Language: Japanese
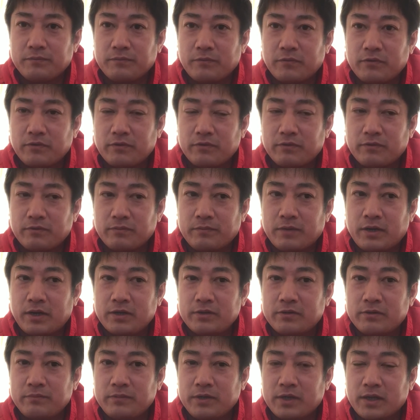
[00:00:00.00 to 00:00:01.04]
ものの周
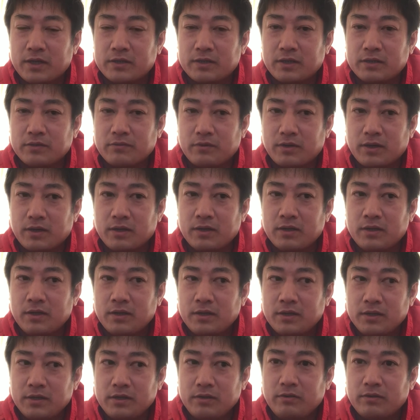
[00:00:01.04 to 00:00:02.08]
りの見方とか
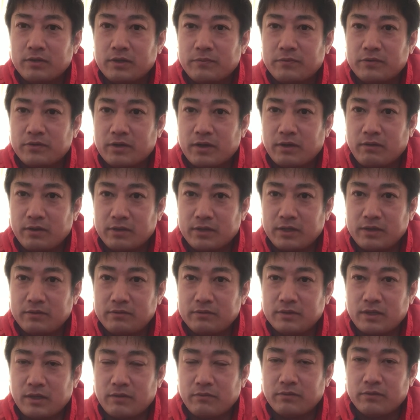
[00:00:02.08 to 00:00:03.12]
いろんなものが変わっていく
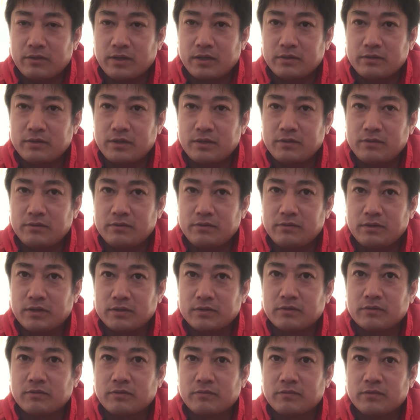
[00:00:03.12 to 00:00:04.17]
んだろうなっていうふうには
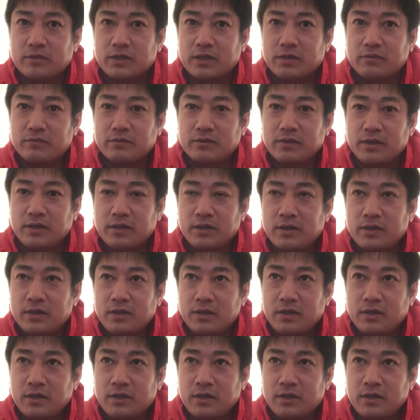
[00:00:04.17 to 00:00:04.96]
ちょっと思ったので、